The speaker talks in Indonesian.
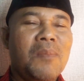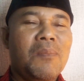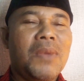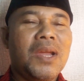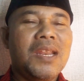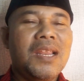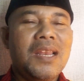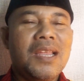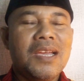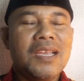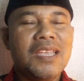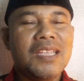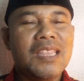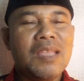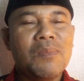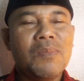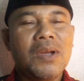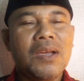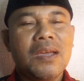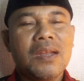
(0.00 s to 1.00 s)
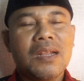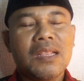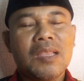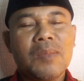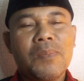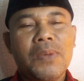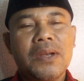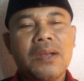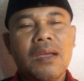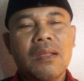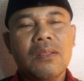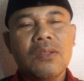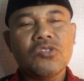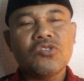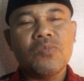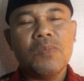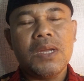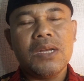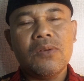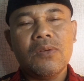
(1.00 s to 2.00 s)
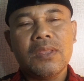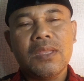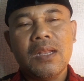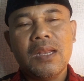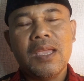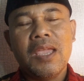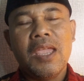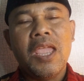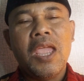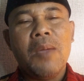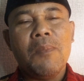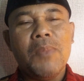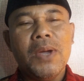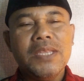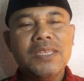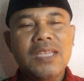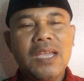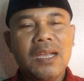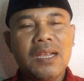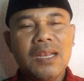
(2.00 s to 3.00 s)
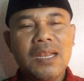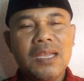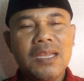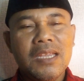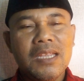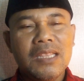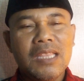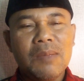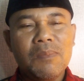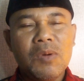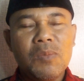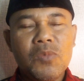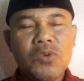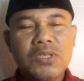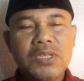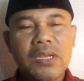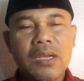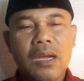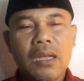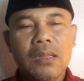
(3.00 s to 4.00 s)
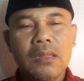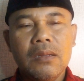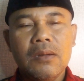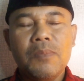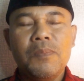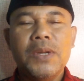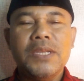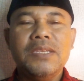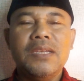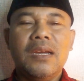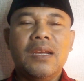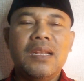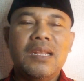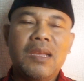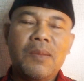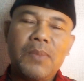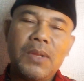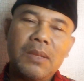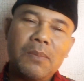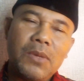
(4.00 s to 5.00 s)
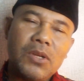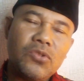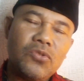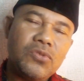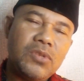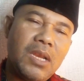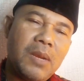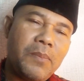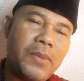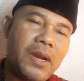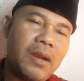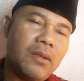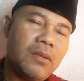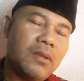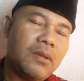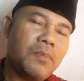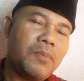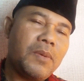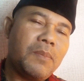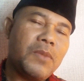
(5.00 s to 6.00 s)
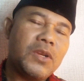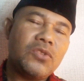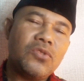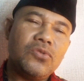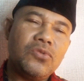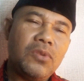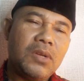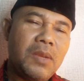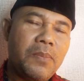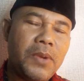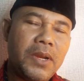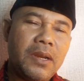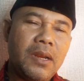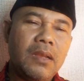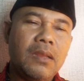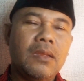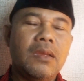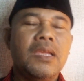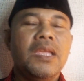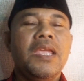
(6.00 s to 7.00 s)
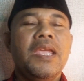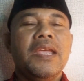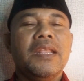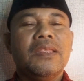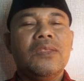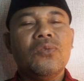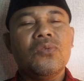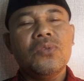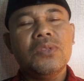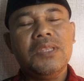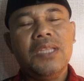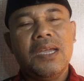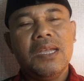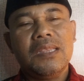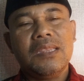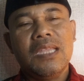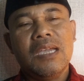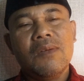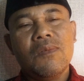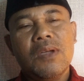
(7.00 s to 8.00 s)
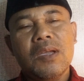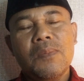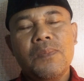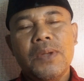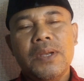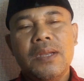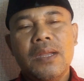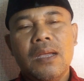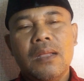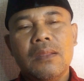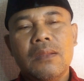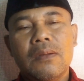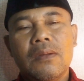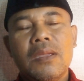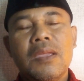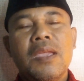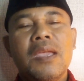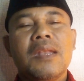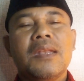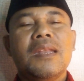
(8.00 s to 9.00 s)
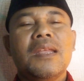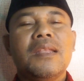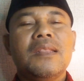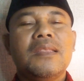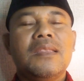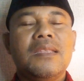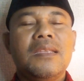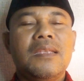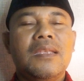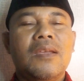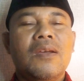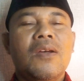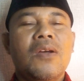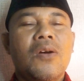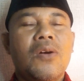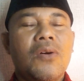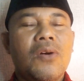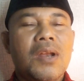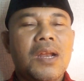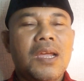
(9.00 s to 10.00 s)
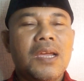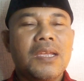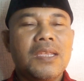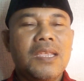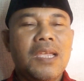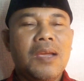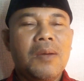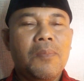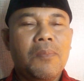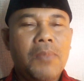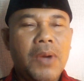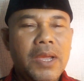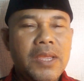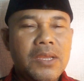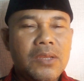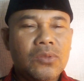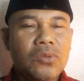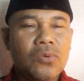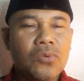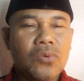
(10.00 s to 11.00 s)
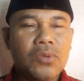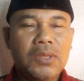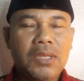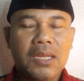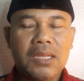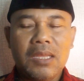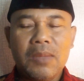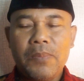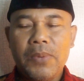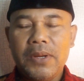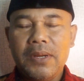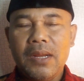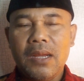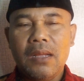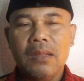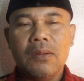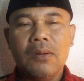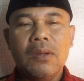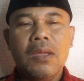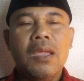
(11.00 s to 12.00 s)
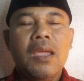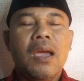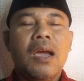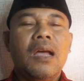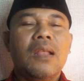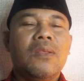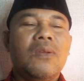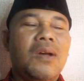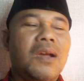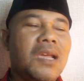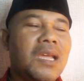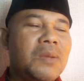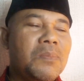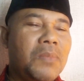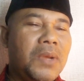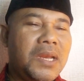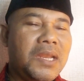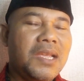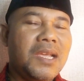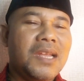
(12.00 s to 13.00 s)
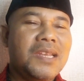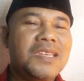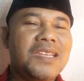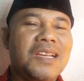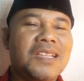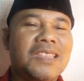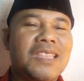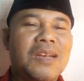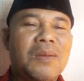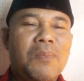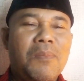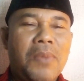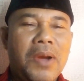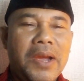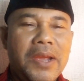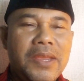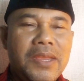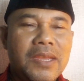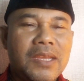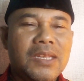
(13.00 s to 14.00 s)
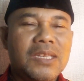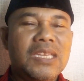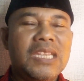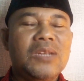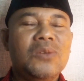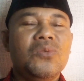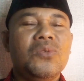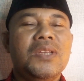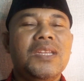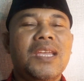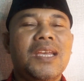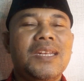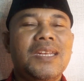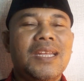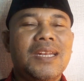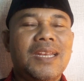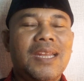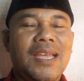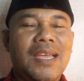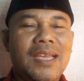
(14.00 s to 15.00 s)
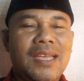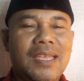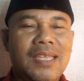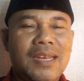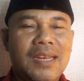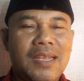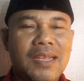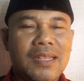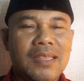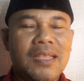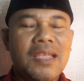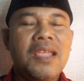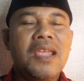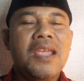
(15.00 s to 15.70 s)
Marilah kita mengerat kepada Allah Subhanahu wa taala. Banyaklah kita memuji Allah, banyak kali kita bersujud kepada Allah, bersujud kepada Allah, turut taat takwa kepada Allah. Nanti Orang yang baik turut taat kepada Allah, Allah akan berikan yang terbaik di dunia dan akhirat.